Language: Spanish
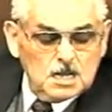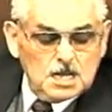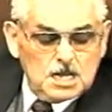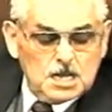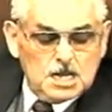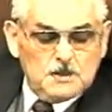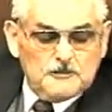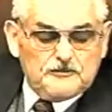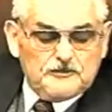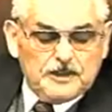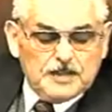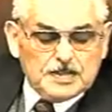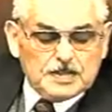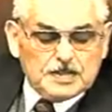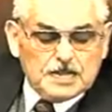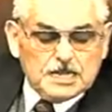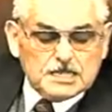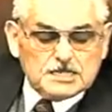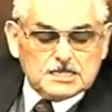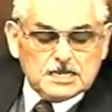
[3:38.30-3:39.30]
y
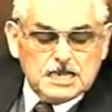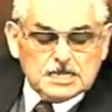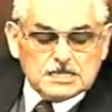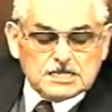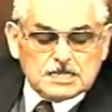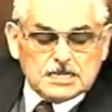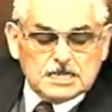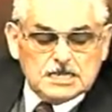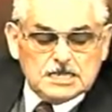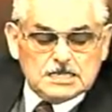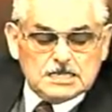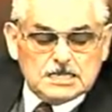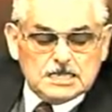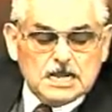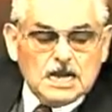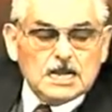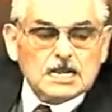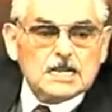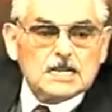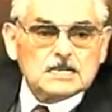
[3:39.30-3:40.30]
fantasías
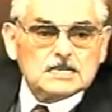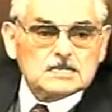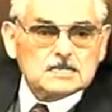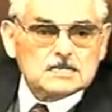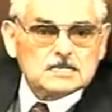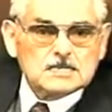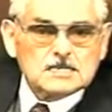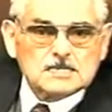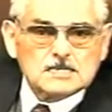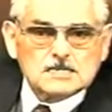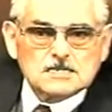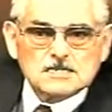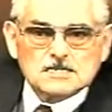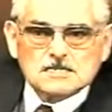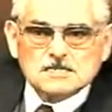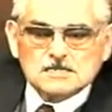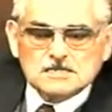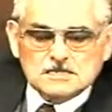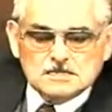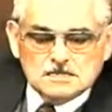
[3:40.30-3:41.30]
cristianas,
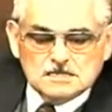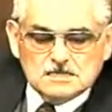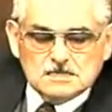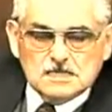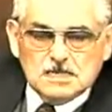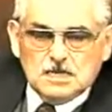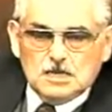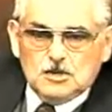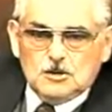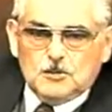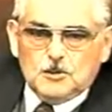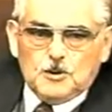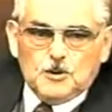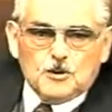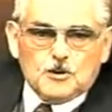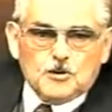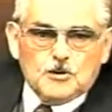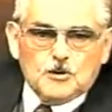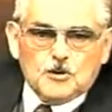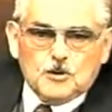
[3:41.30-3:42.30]
y lo
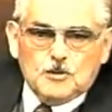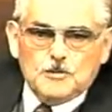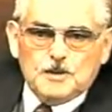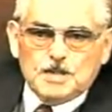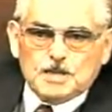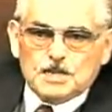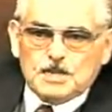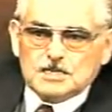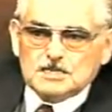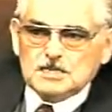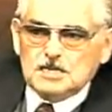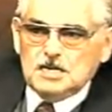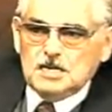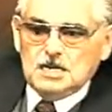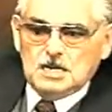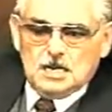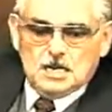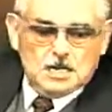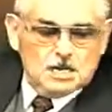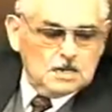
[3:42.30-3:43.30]
pongo con comidas,
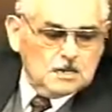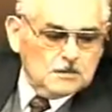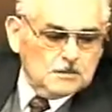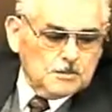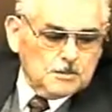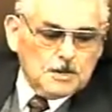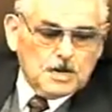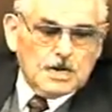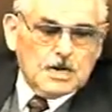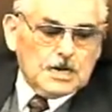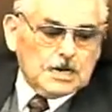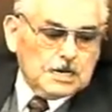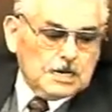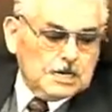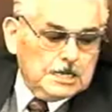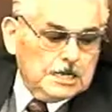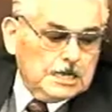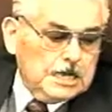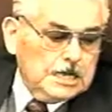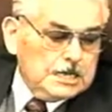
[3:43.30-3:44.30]
porque la
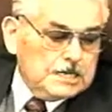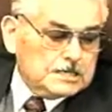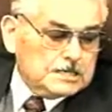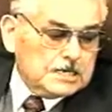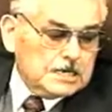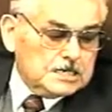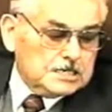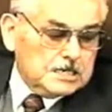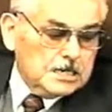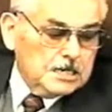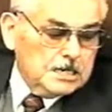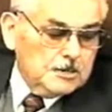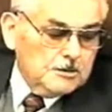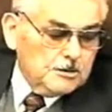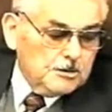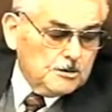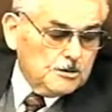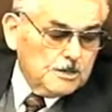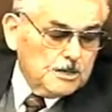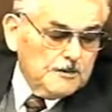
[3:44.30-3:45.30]
realidad es que este
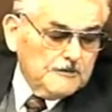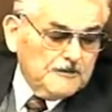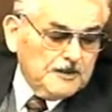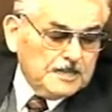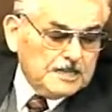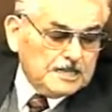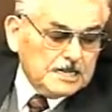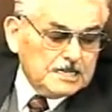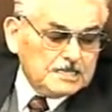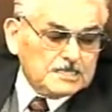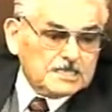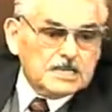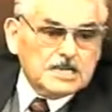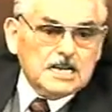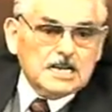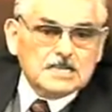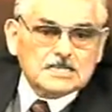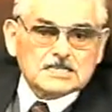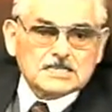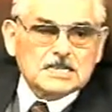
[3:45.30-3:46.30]
libro no es de
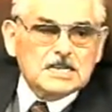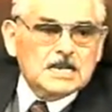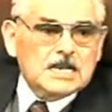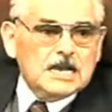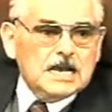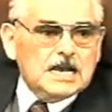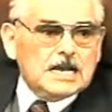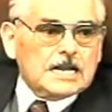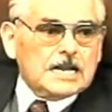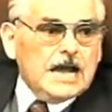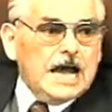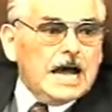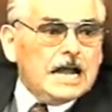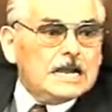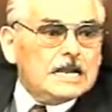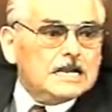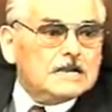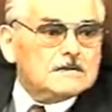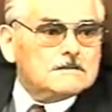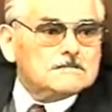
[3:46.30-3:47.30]
fantasías, es
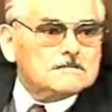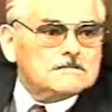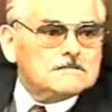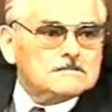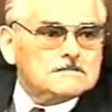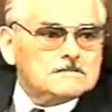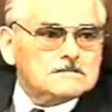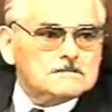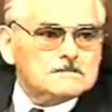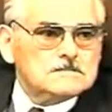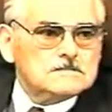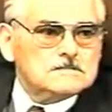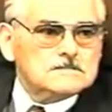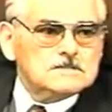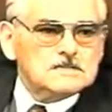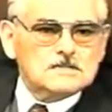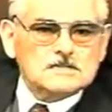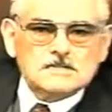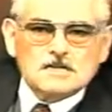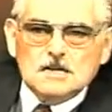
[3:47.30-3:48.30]
real.
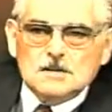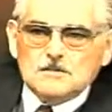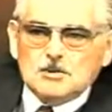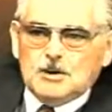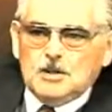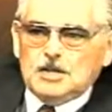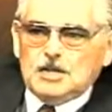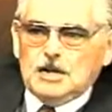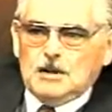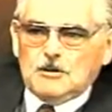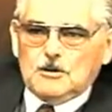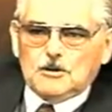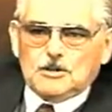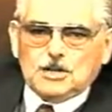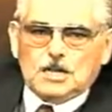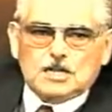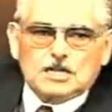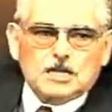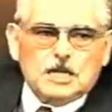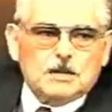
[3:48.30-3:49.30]
Pero el diablo
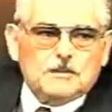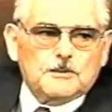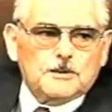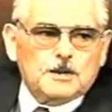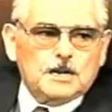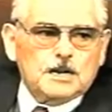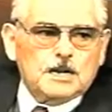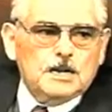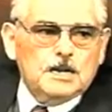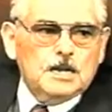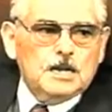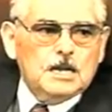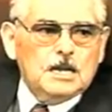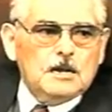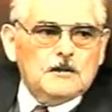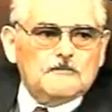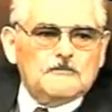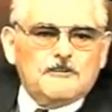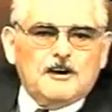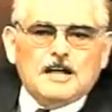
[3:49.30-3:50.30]
trata de poner
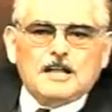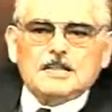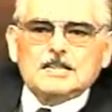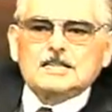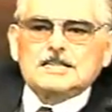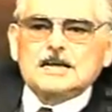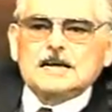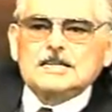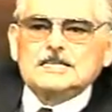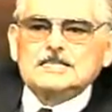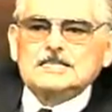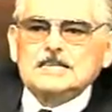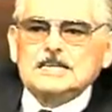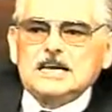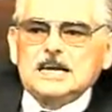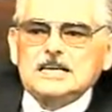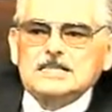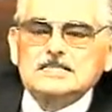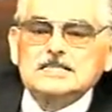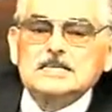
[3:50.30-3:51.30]

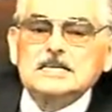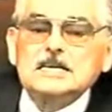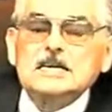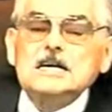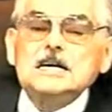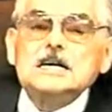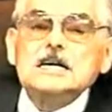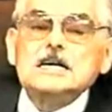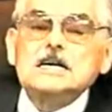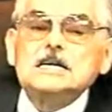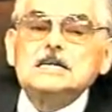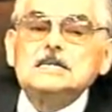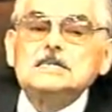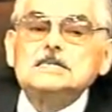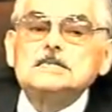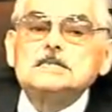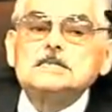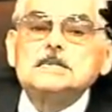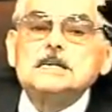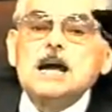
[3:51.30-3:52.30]
fantasías
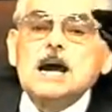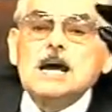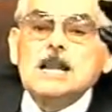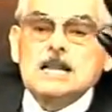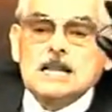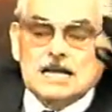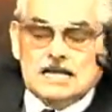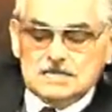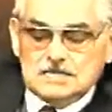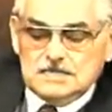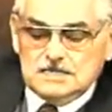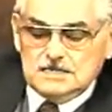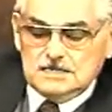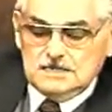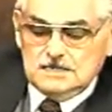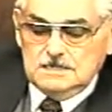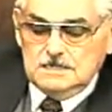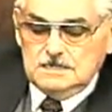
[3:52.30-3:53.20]
cristianas